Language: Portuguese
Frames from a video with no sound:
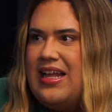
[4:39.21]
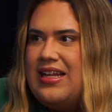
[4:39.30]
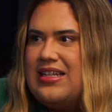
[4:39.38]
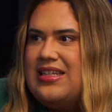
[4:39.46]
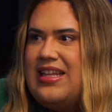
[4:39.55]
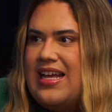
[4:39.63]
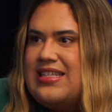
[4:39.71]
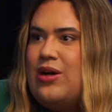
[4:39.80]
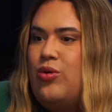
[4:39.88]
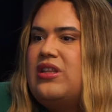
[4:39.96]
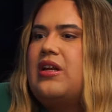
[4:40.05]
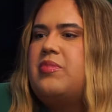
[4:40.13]
dessa
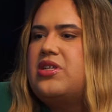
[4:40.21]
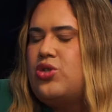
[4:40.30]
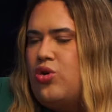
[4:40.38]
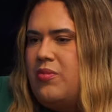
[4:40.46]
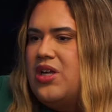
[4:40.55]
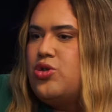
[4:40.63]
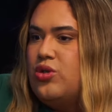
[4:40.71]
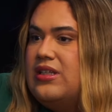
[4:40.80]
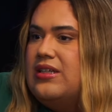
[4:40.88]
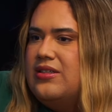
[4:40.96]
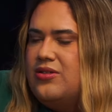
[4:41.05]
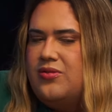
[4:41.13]
outra pessoa me
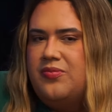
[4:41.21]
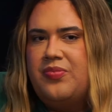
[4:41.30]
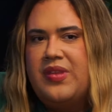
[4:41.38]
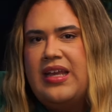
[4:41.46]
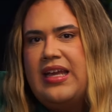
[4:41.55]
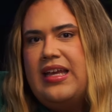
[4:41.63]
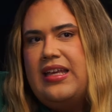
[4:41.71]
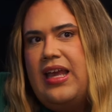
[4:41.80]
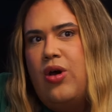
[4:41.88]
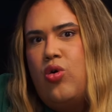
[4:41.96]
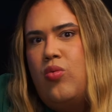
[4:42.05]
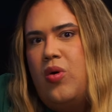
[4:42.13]
ajudando. Em
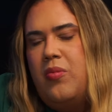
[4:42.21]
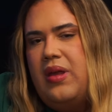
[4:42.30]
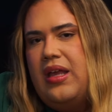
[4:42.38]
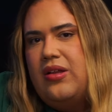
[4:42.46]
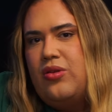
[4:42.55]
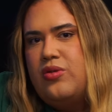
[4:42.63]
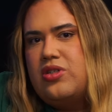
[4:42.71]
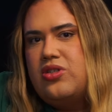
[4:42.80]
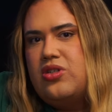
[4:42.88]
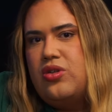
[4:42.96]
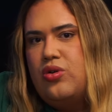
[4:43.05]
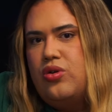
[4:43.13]
algum momento isso
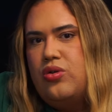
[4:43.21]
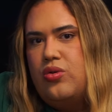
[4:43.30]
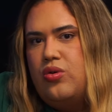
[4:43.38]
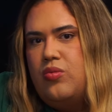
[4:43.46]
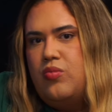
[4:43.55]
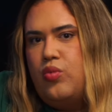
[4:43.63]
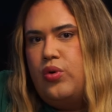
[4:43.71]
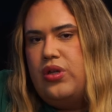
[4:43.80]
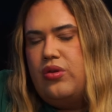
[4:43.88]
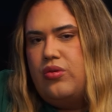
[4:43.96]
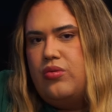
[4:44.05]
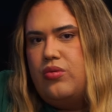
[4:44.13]
se tornou
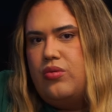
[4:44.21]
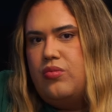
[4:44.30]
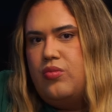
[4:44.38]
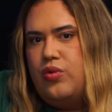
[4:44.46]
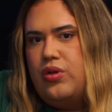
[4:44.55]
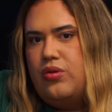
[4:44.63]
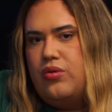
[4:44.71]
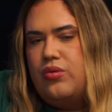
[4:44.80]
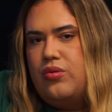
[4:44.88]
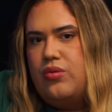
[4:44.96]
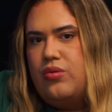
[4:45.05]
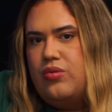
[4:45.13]
muito
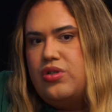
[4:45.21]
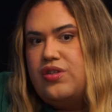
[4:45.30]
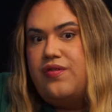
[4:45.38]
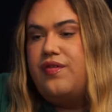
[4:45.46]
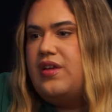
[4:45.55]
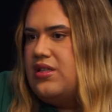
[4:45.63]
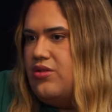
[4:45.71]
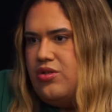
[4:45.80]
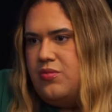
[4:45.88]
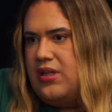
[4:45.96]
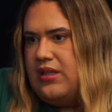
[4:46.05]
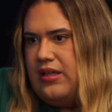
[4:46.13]
muito difícil de
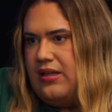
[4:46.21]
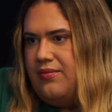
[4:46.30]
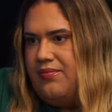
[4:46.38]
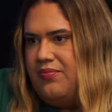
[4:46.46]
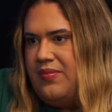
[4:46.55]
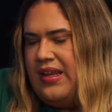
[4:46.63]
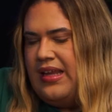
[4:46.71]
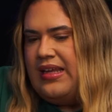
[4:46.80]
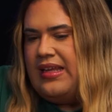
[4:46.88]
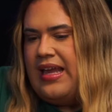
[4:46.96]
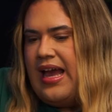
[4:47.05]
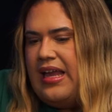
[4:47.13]
manter.
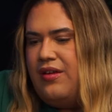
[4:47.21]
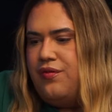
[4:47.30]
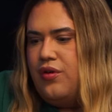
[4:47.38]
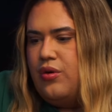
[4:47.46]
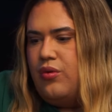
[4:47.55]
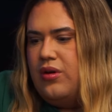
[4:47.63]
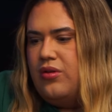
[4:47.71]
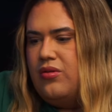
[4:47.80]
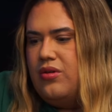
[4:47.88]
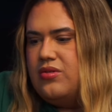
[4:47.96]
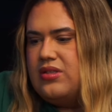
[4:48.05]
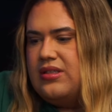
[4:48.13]
E aí foi quando
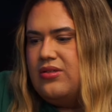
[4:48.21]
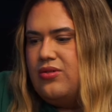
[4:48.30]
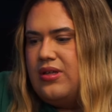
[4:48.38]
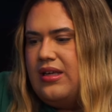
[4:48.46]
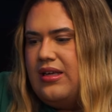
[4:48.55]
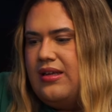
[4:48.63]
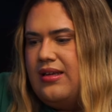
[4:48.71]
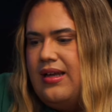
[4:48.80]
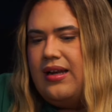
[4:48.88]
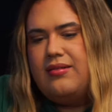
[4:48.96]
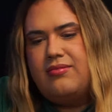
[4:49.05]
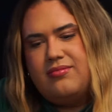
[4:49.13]
eu sinto que
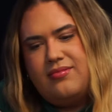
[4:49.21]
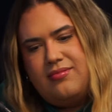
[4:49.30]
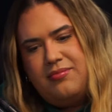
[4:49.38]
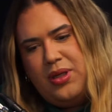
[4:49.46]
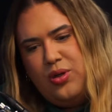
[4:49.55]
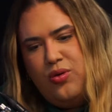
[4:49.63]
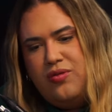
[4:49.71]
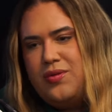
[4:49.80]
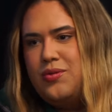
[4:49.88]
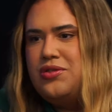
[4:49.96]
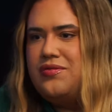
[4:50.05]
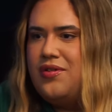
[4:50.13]
ela pegou o
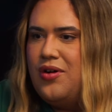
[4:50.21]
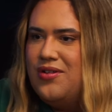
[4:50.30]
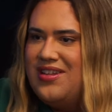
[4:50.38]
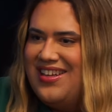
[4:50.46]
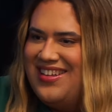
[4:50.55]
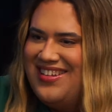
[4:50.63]
voo de volta